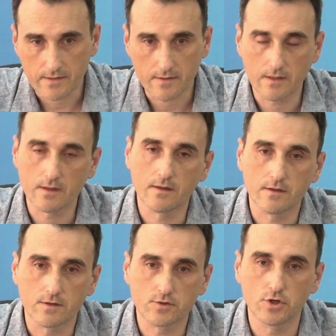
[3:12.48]

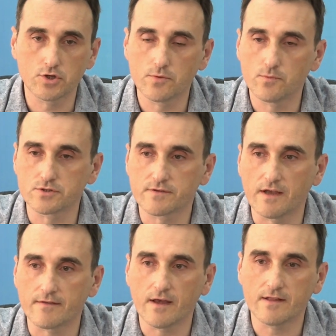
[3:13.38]
Э, что еще можно
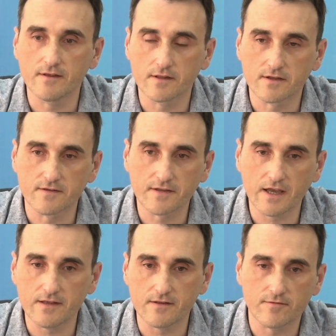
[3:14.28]
сказать? Отдел
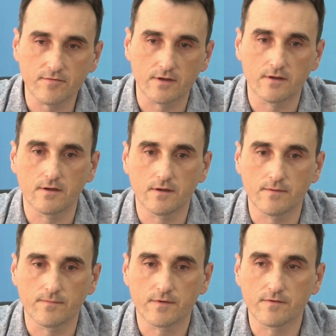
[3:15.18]
градостроительства, в
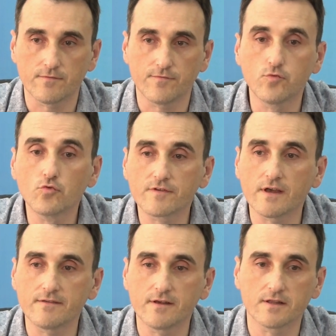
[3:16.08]
э, функции
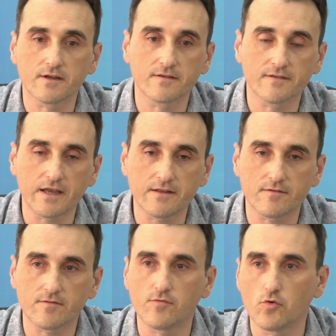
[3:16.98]
отдела
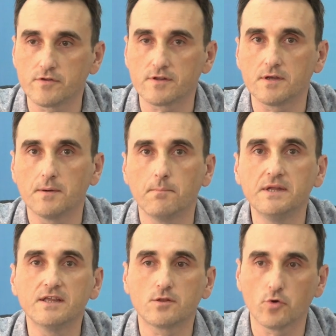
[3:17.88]
градостроительства входит
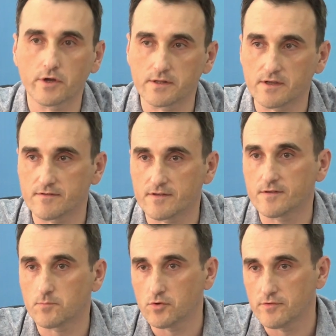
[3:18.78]
мониторинг за
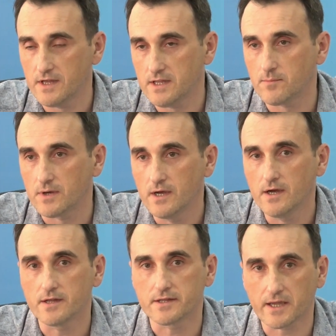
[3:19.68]
соблюдением
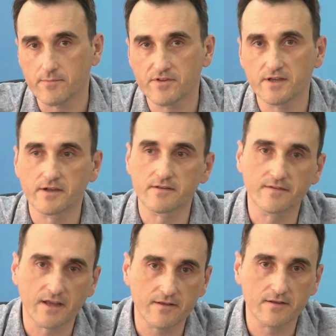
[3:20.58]
э, требований
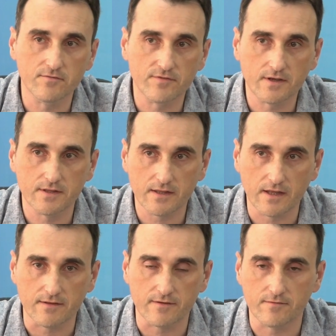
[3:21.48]
градостроительного
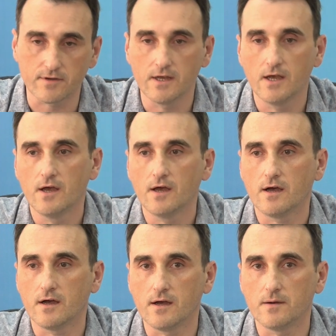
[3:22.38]
законодательства.
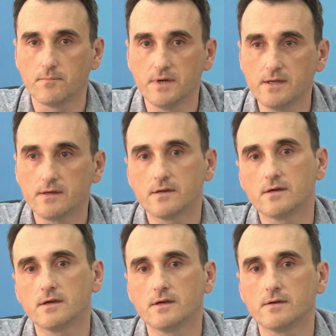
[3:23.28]

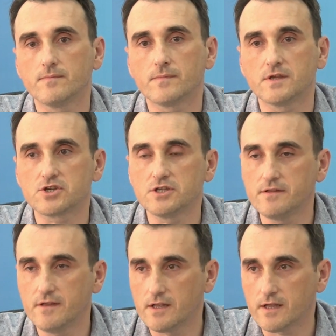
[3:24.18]
Мы
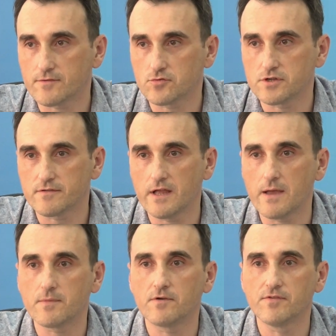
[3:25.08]
еженедельно
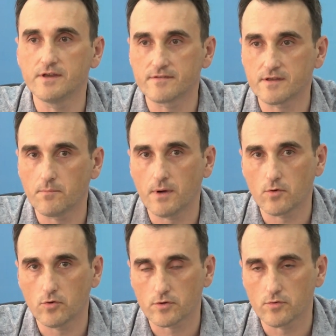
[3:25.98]
осуществляем выиски по
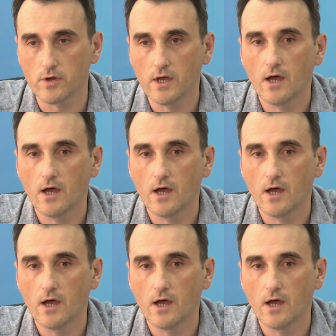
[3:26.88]
городу,